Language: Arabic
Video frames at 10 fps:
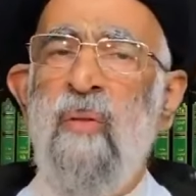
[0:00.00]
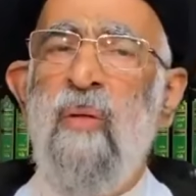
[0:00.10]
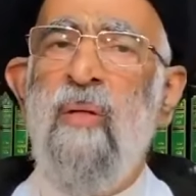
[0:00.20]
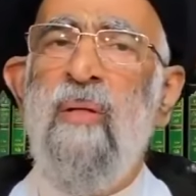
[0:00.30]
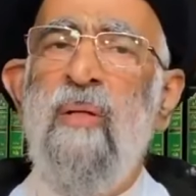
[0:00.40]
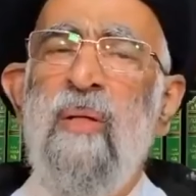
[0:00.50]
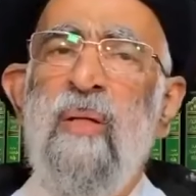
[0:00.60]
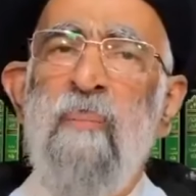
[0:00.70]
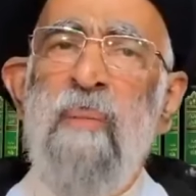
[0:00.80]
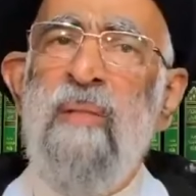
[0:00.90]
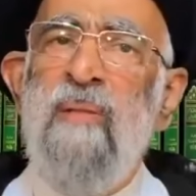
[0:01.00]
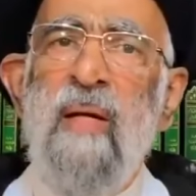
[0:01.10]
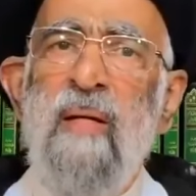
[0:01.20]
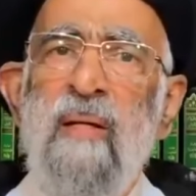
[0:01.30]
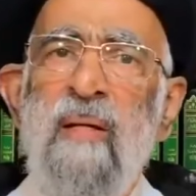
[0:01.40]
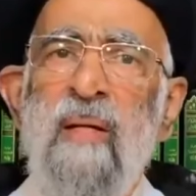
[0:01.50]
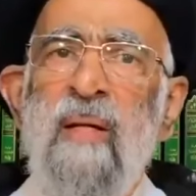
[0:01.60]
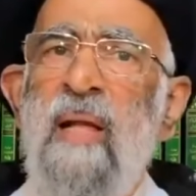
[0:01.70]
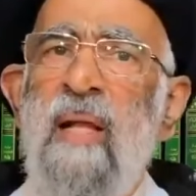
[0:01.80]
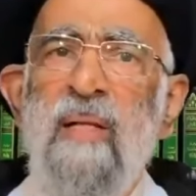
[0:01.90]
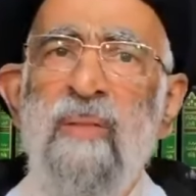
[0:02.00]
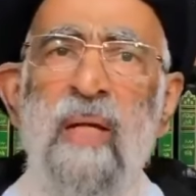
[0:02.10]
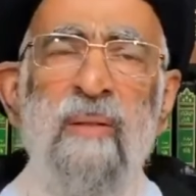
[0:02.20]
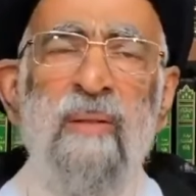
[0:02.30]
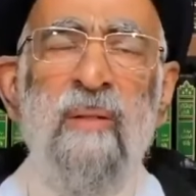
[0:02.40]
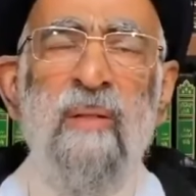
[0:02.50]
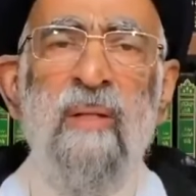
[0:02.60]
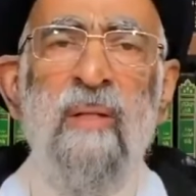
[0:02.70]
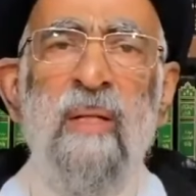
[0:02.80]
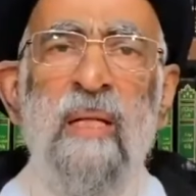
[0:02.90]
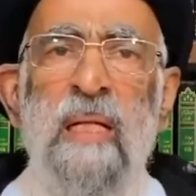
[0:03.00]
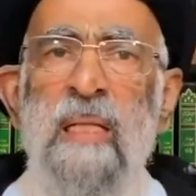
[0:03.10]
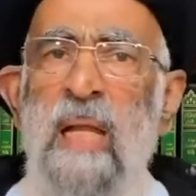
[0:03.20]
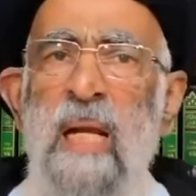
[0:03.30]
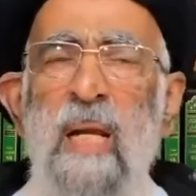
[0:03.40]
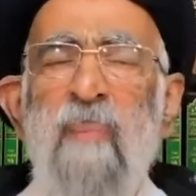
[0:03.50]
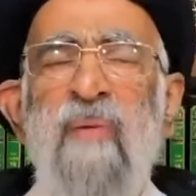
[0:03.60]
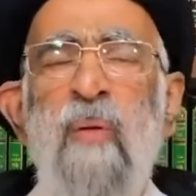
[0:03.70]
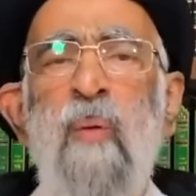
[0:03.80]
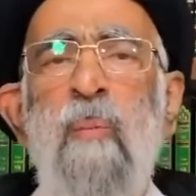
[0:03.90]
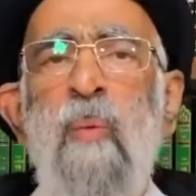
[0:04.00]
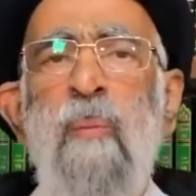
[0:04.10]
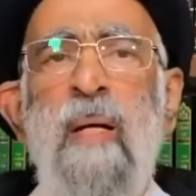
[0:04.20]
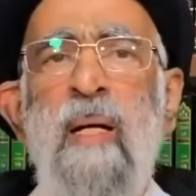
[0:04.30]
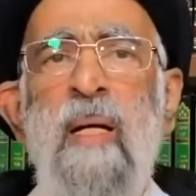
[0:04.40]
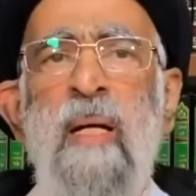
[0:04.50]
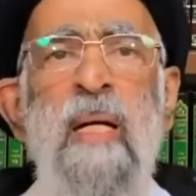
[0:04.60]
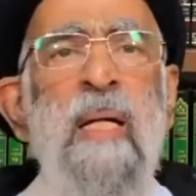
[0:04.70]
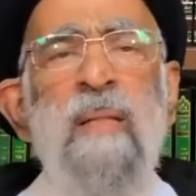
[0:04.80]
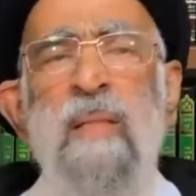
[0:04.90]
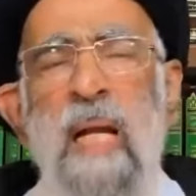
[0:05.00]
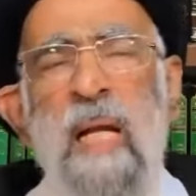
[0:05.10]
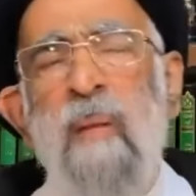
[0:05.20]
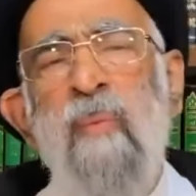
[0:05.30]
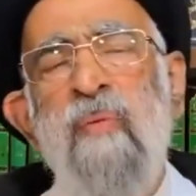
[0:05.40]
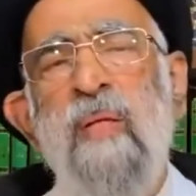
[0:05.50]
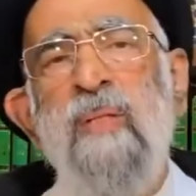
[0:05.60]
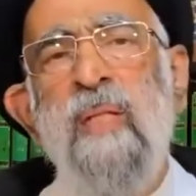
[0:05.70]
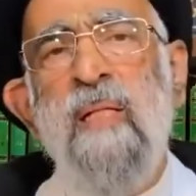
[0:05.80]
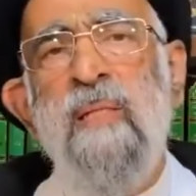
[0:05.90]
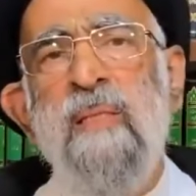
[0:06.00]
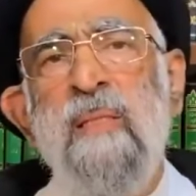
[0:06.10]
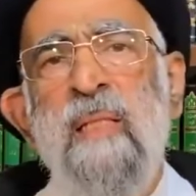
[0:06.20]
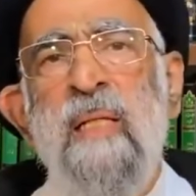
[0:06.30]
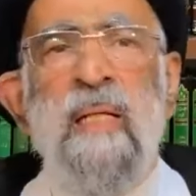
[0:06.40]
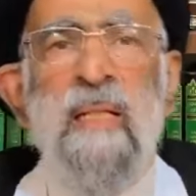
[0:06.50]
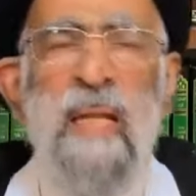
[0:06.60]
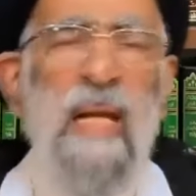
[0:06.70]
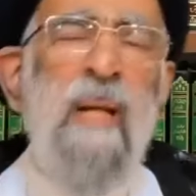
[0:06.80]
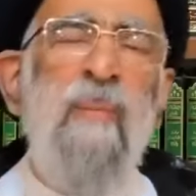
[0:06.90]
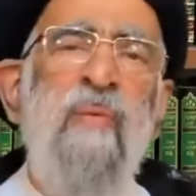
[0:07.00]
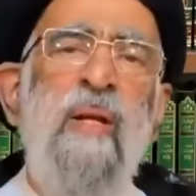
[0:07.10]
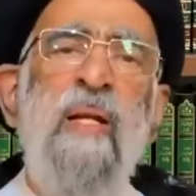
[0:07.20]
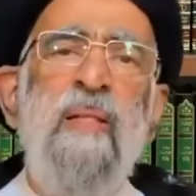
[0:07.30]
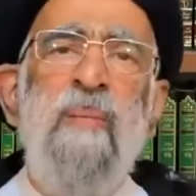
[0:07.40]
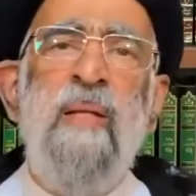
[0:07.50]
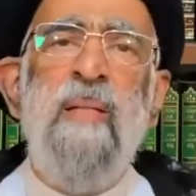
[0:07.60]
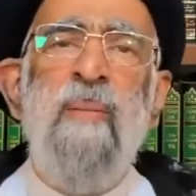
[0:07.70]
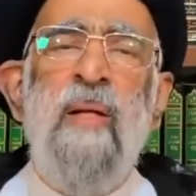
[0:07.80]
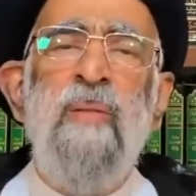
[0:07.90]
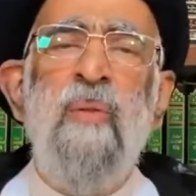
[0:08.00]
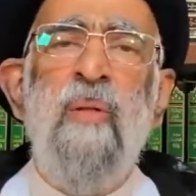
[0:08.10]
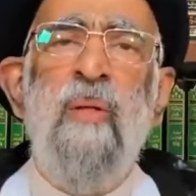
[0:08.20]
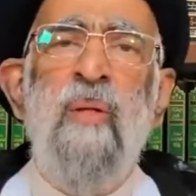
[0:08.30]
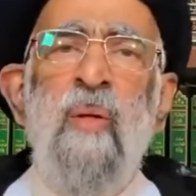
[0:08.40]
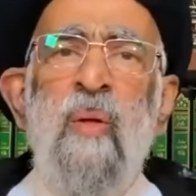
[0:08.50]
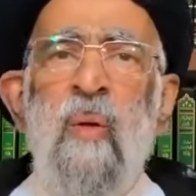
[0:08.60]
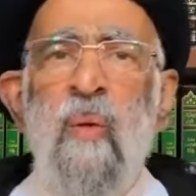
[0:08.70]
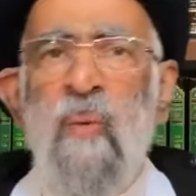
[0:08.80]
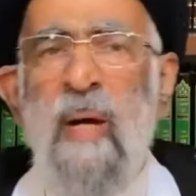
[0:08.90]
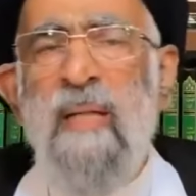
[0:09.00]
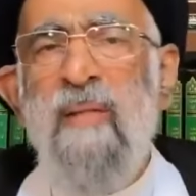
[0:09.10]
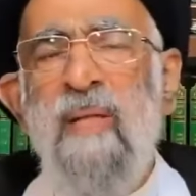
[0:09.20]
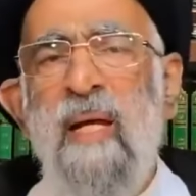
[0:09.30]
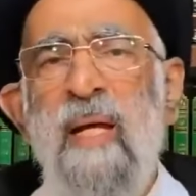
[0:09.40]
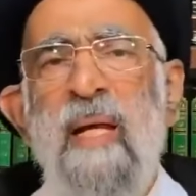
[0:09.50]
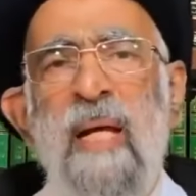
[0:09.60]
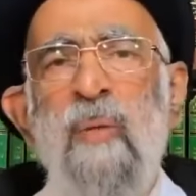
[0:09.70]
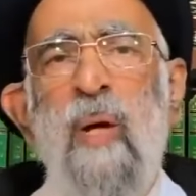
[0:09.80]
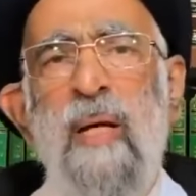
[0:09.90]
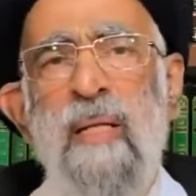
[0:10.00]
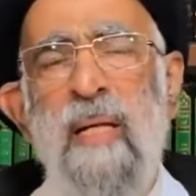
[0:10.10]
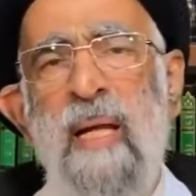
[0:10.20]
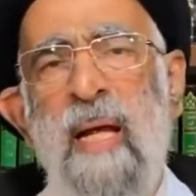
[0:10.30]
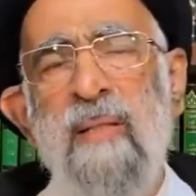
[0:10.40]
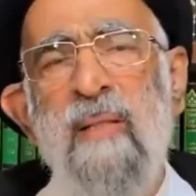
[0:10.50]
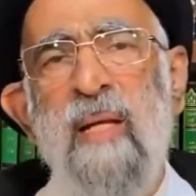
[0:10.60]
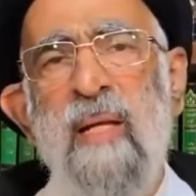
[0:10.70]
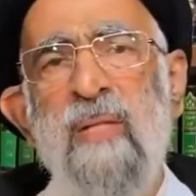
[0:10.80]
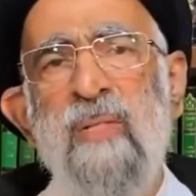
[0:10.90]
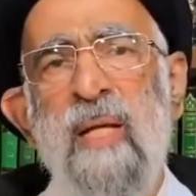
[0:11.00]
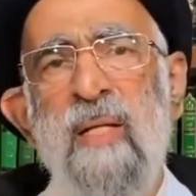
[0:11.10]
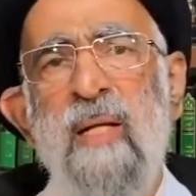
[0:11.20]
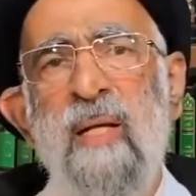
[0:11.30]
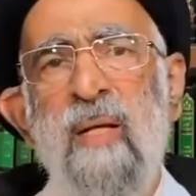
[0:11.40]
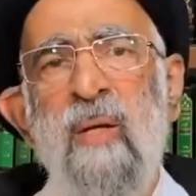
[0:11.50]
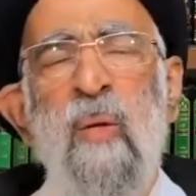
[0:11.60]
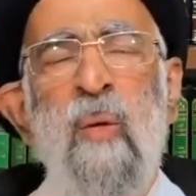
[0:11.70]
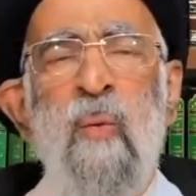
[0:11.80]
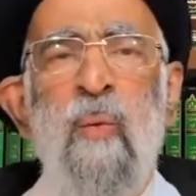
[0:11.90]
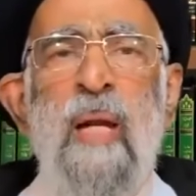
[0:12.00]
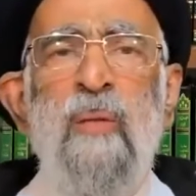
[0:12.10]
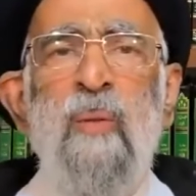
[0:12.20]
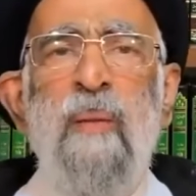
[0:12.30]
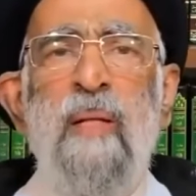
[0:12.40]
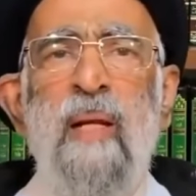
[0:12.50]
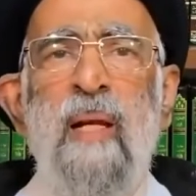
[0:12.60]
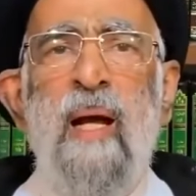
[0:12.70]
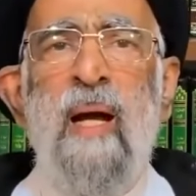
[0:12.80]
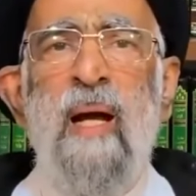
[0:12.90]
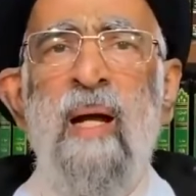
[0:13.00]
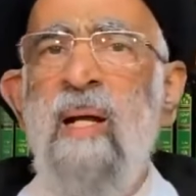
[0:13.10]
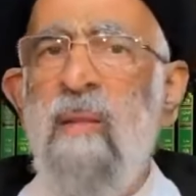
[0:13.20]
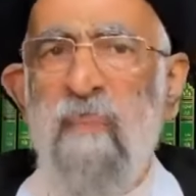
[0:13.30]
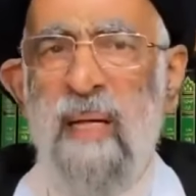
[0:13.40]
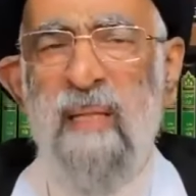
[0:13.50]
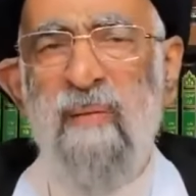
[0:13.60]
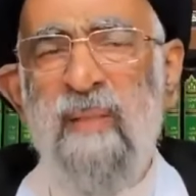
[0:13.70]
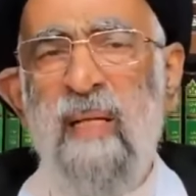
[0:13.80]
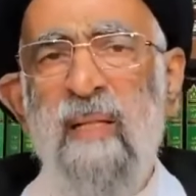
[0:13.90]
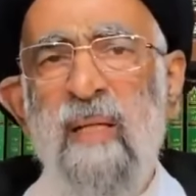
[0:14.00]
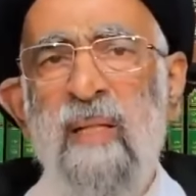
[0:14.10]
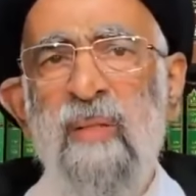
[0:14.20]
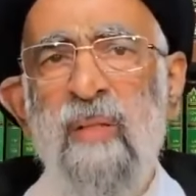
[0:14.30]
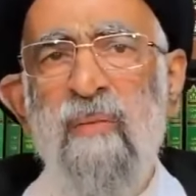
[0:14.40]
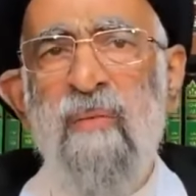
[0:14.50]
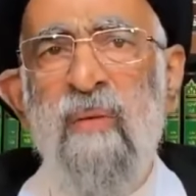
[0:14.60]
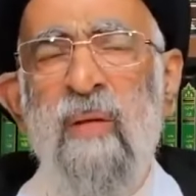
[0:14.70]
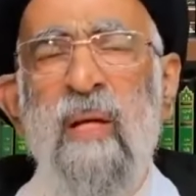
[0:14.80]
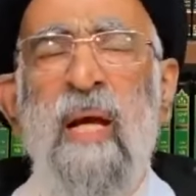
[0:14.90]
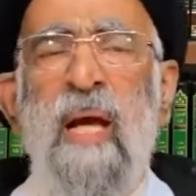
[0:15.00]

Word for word: تترك بنتك نضجت ترغب في الأمومة ترغب في الجنس ترغب في الارتباط برجل وأنت لا تهيئ لها الطريق الصحيح ولا تبين لها بعد فترة تكتشف